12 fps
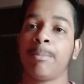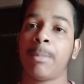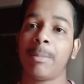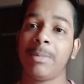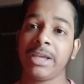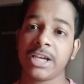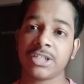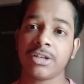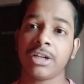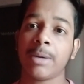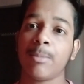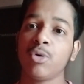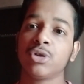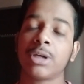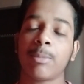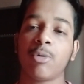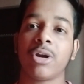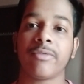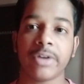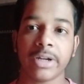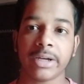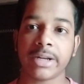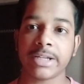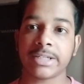पब्लिकेशन के बुक्स आपको रेफ़र
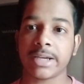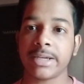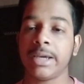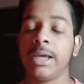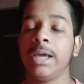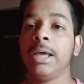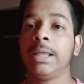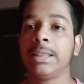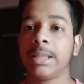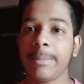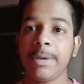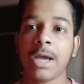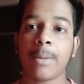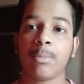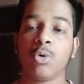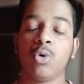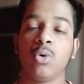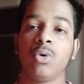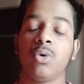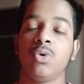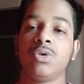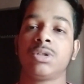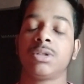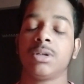करने चाहिए तभी आपको
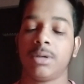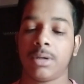उस